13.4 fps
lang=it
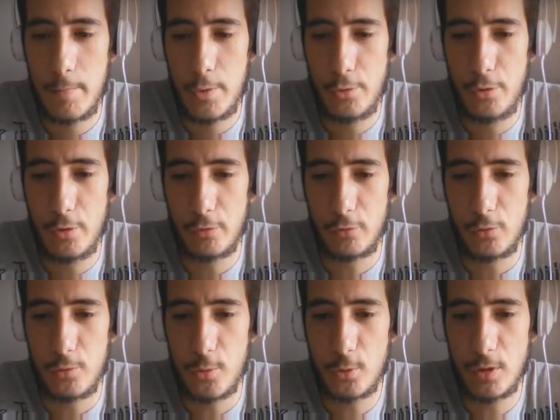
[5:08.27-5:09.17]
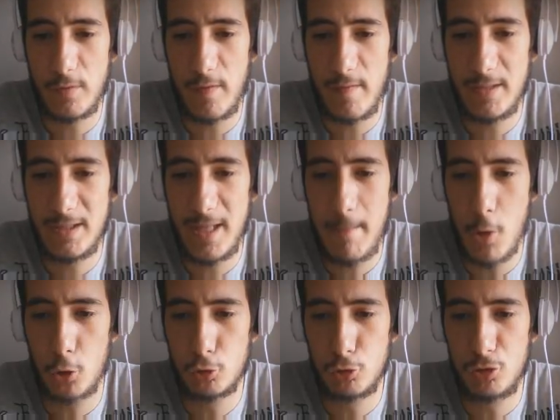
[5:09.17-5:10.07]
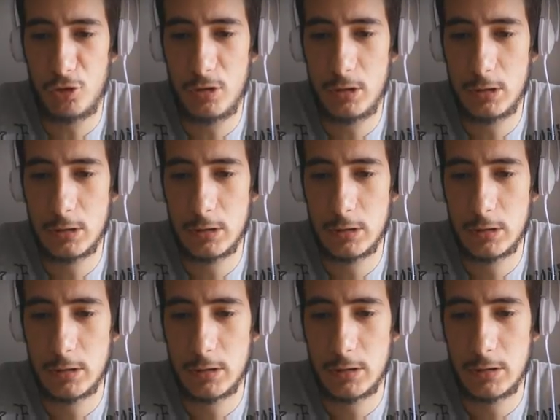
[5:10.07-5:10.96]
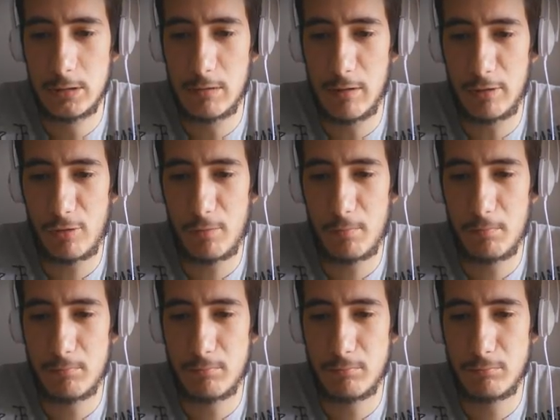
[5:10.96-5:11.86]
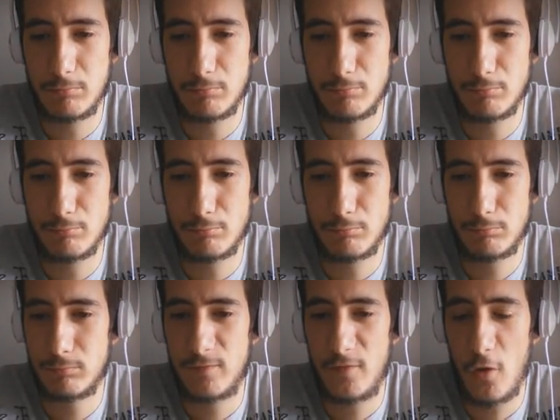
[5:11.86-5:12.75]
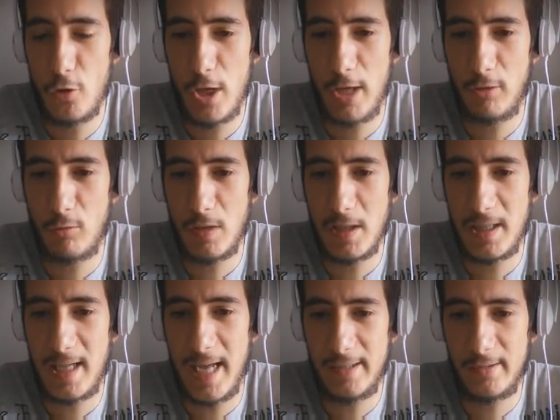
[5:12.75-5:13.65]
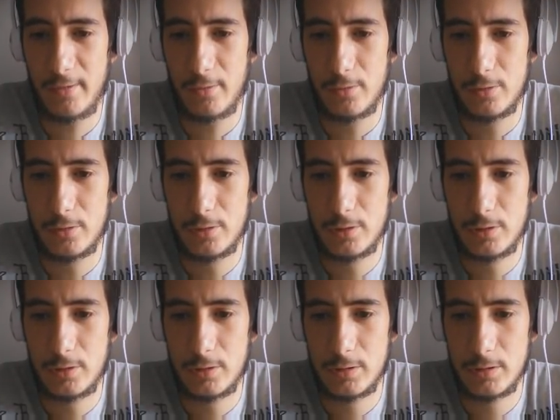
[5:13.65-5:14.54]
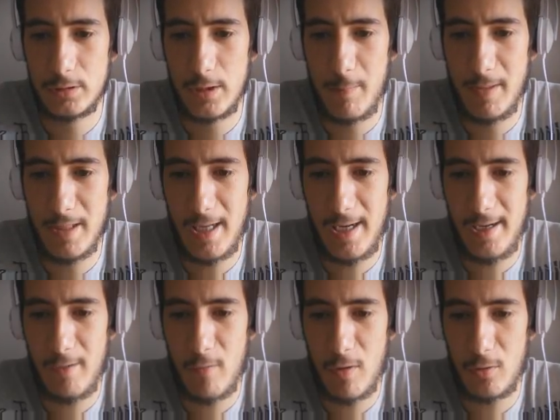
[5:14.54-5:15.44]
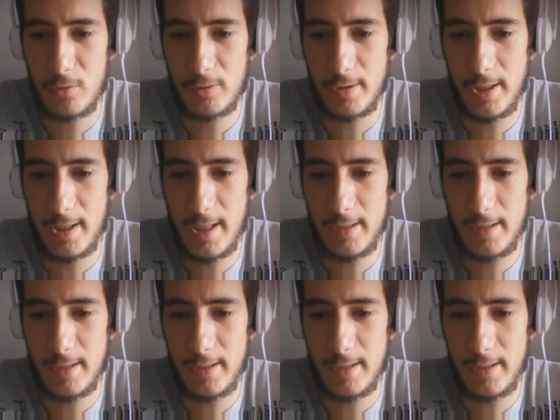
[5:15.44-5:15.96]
mio dio sto gioco ti fa venire dei botti un altro foglietto del cazzo che mi dirai qualcosa del